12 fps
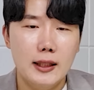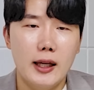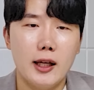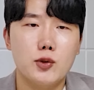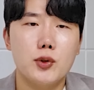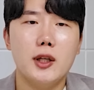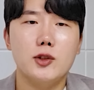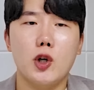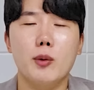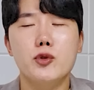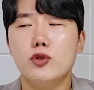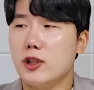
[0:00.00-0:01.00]
애초에
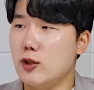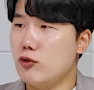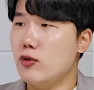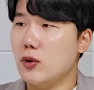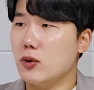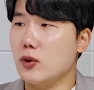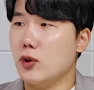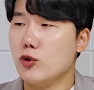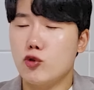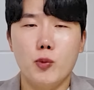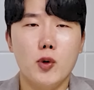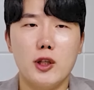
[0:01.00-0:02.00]
점유율 기준으로도
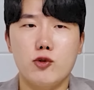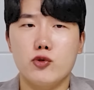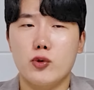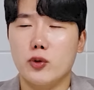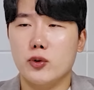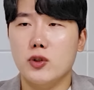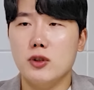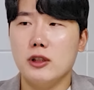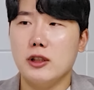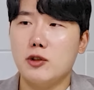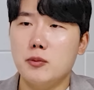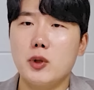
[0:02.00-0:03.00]
규모 기준으로도
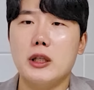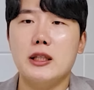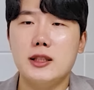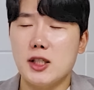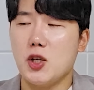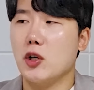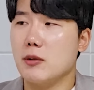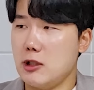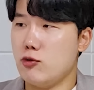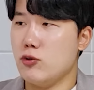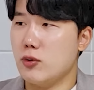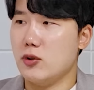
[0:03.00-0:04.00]
그리고 뭐 인재 영입
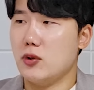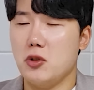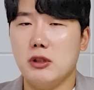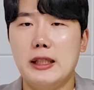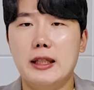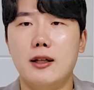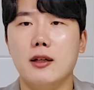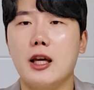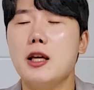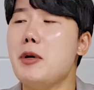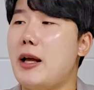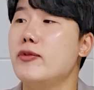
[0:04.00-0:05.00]
기준으로도 어,
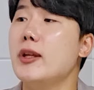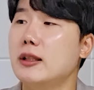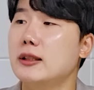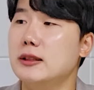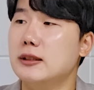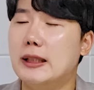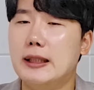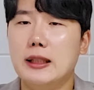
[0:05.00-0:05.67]
게임이 안 되는